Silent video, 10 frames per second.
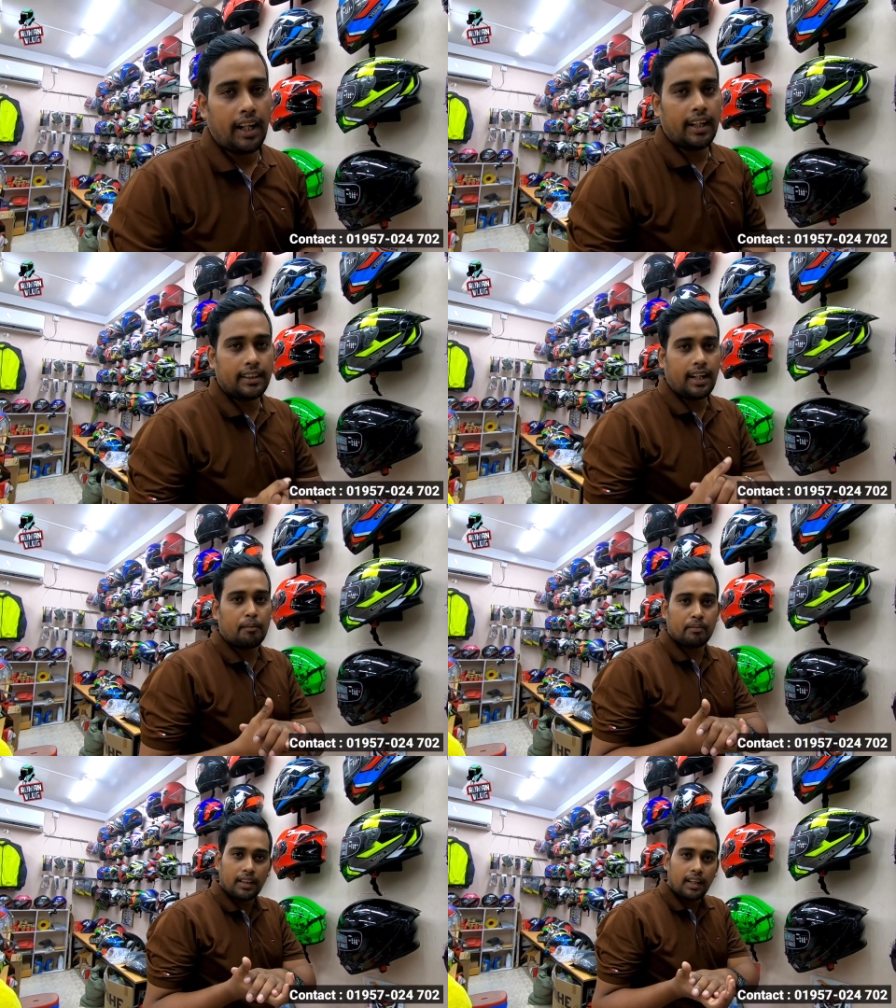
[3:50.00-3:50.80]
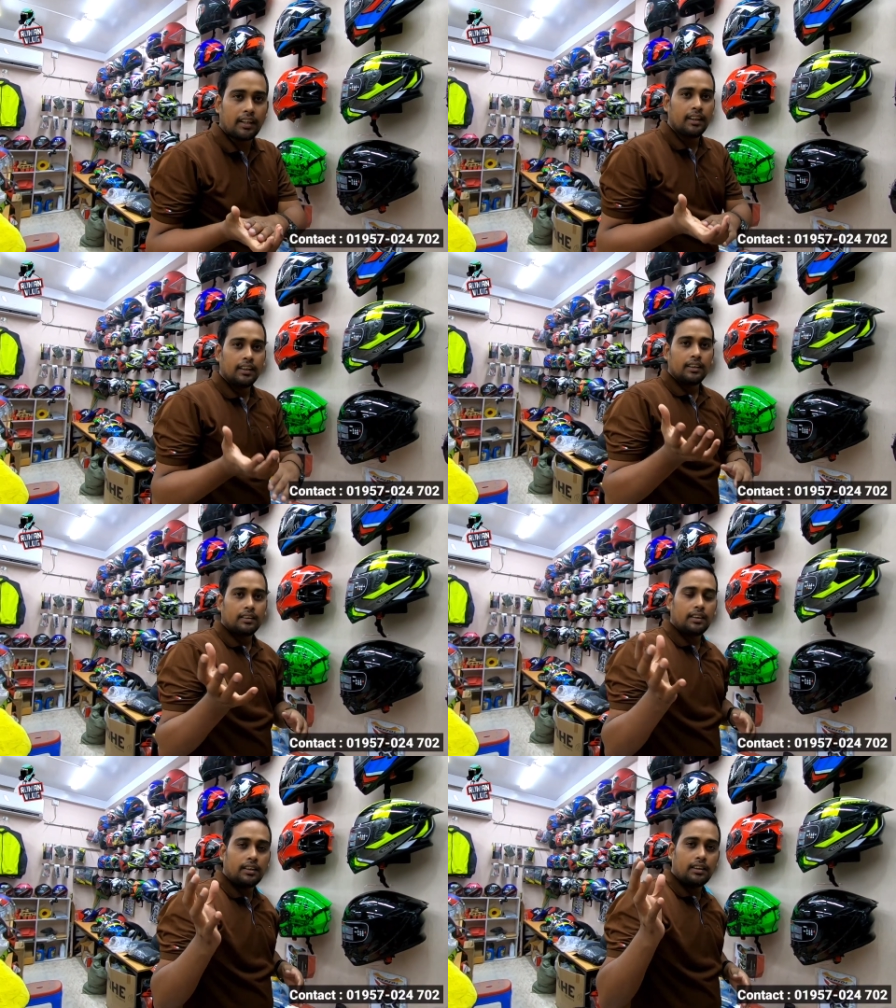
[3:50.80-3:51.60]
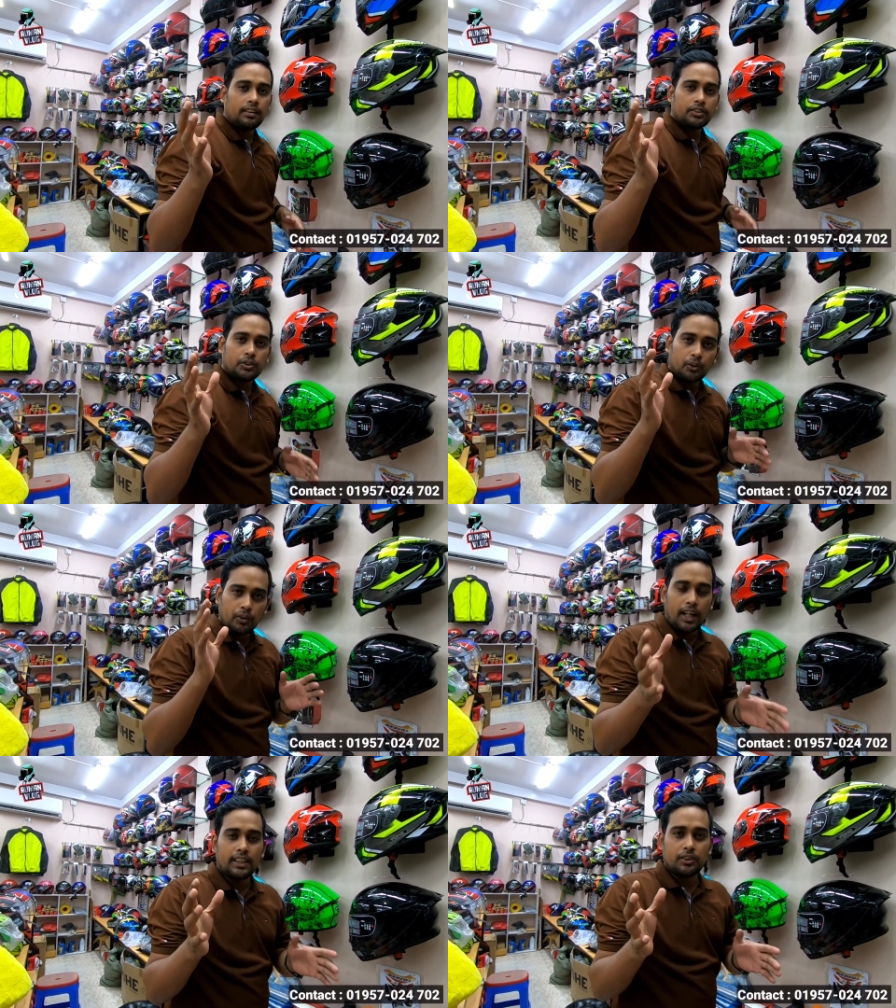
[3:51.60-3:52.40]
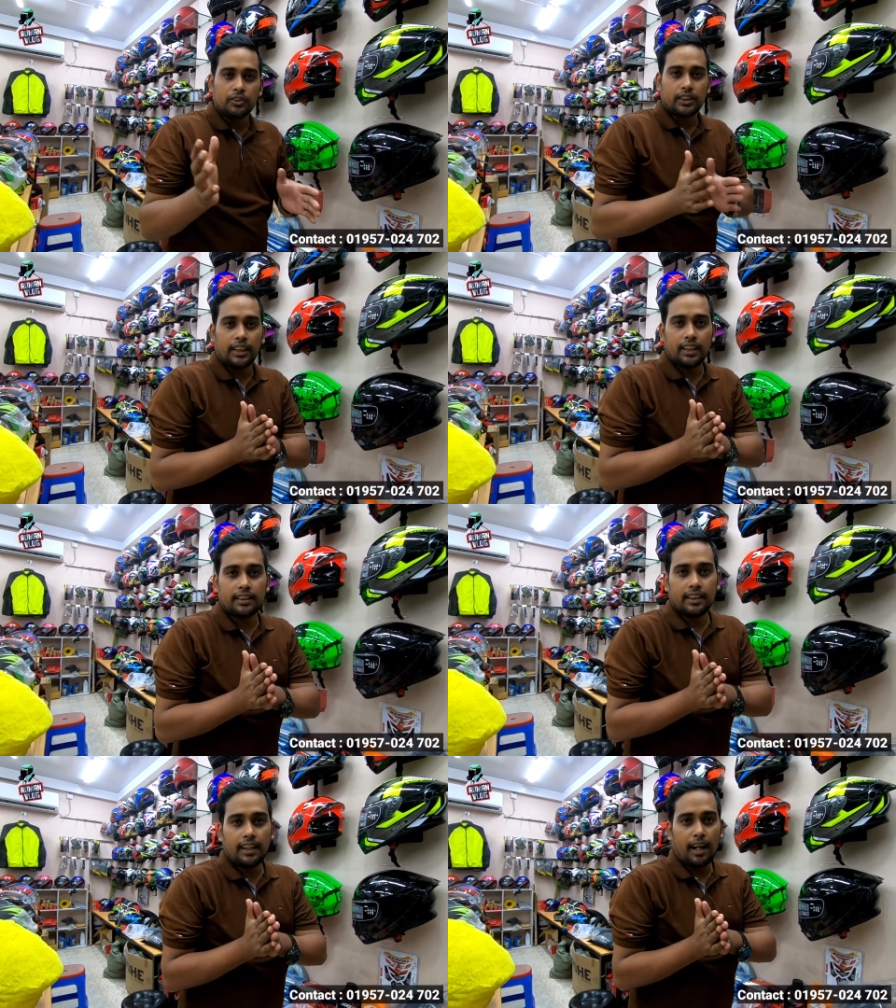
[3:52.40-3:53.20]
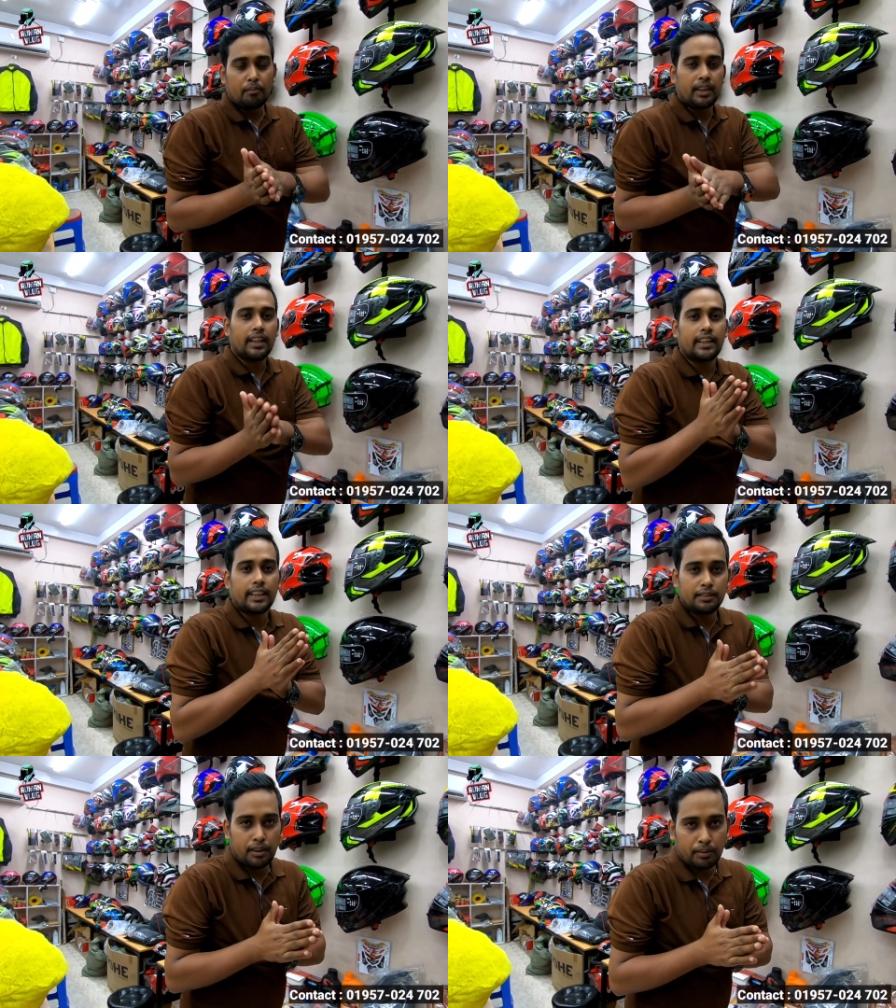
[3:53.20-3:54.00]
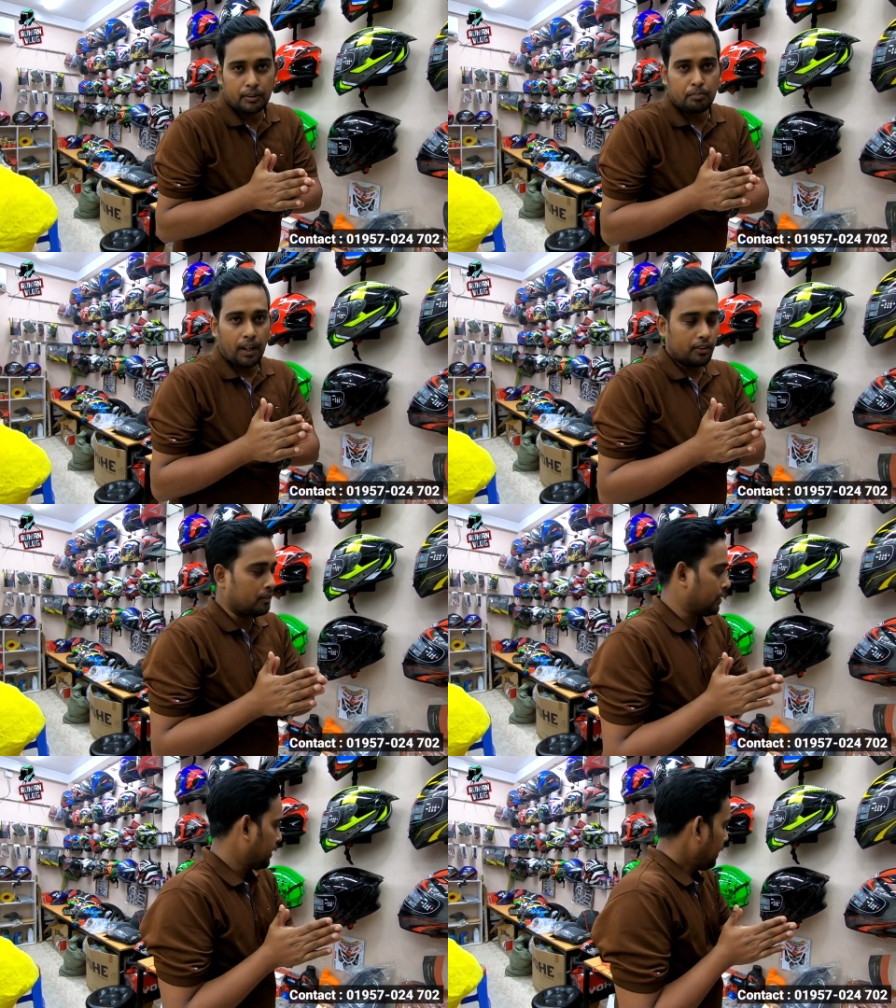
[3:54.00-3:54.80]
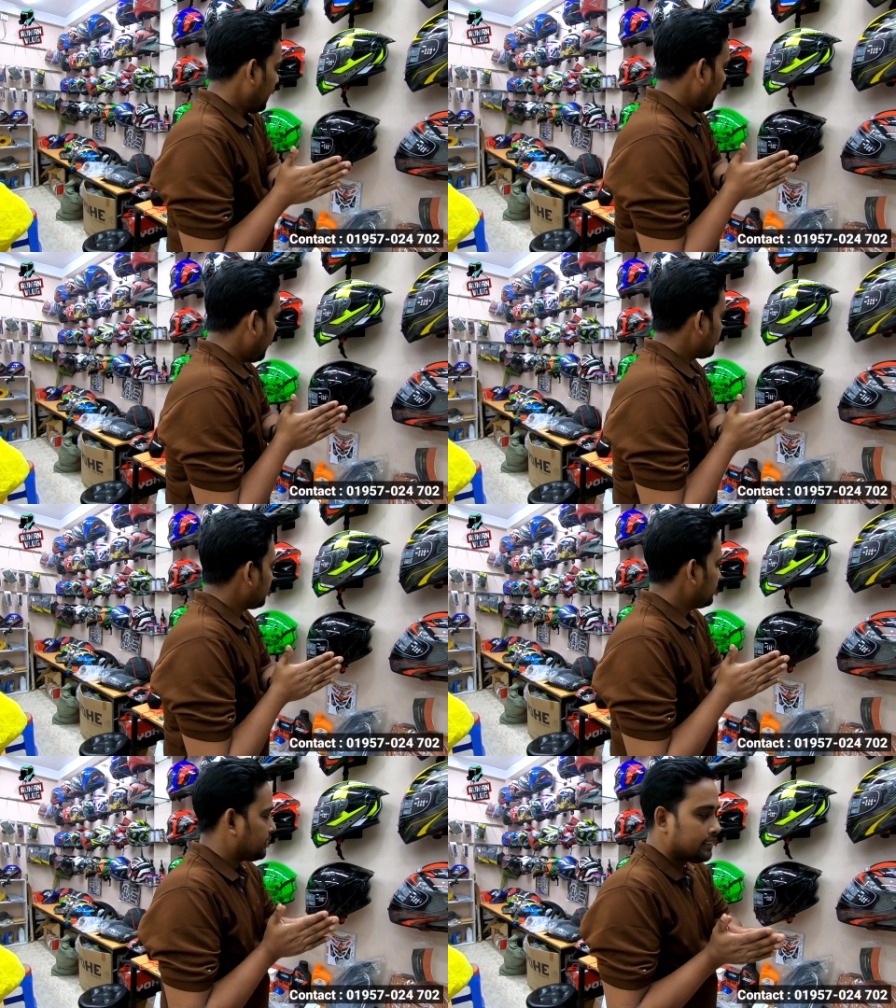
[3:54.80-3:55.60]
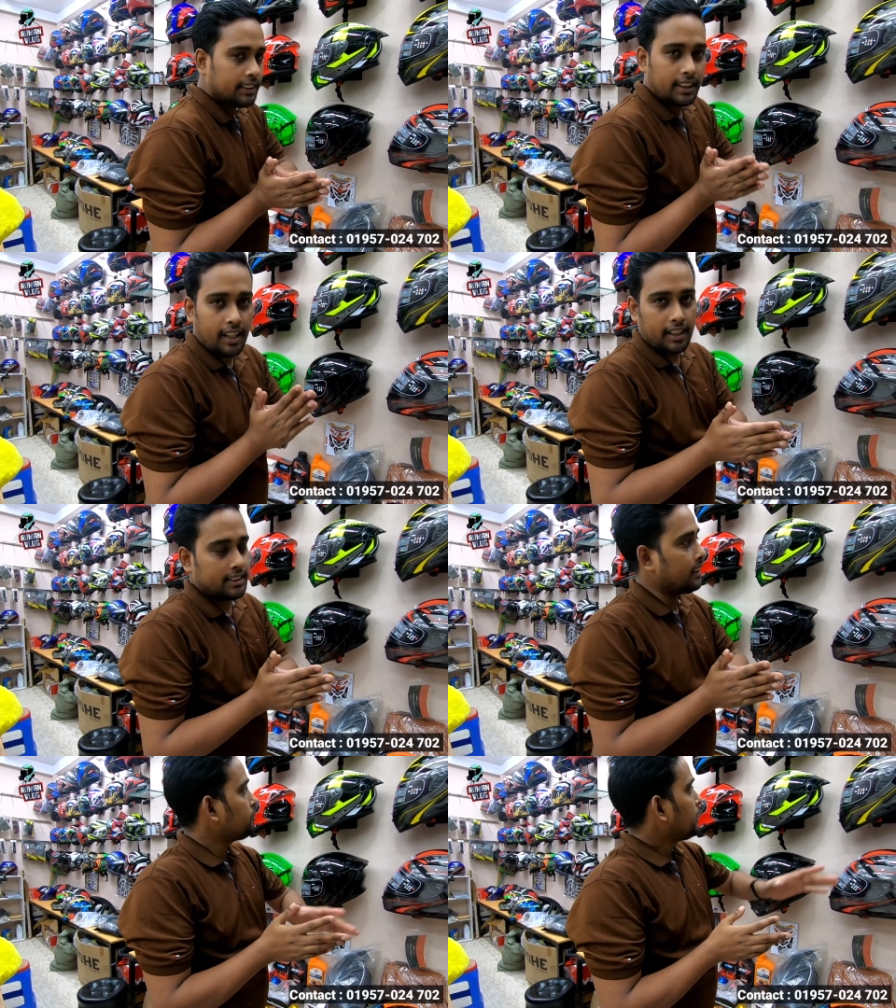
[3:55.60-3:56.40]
অ্যান্ড আপনার ছোট গাড়ি তো সেক্ষেত্রে আপনাকে দেখতে পারবে খুব ভালোভাবে অ্যান্ড যেটা আছে